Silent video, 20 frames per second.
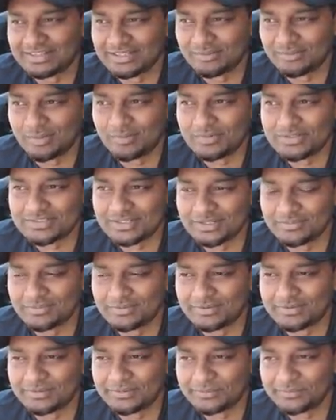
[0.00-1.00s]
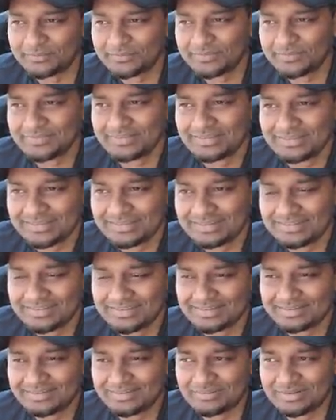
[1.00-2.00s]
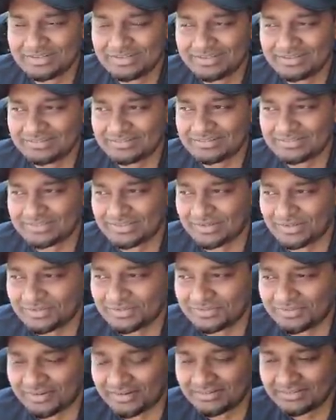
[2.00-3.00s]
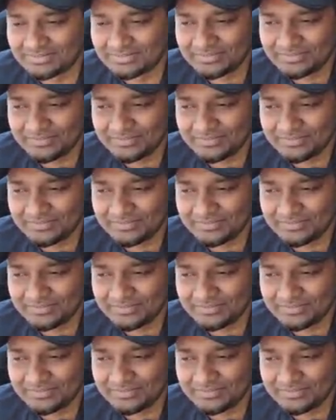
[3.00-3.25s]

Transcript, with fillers: அந்த மூமெண்ட்ஸ்லாமும் இருக்குது பட் யா இட்ஸ் ஆல் ஃபன்